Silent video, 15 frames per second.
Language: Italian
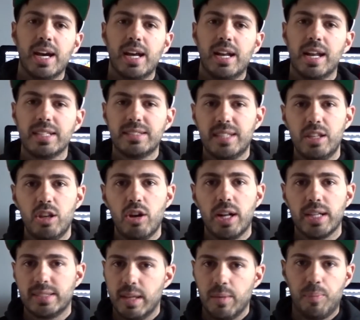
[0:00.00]
La signora
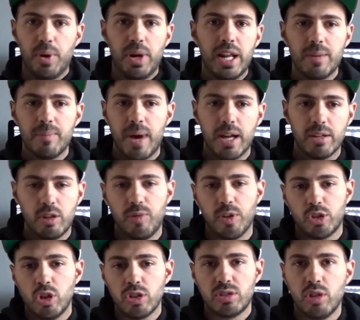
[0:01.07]
si è un po' allarmata, gli
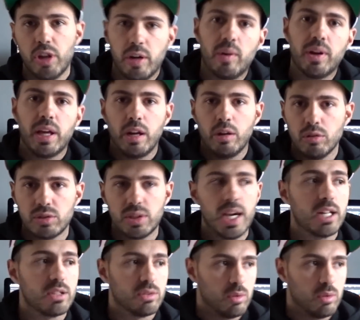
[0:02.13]
faccio no signora vuole che era uno scherzo,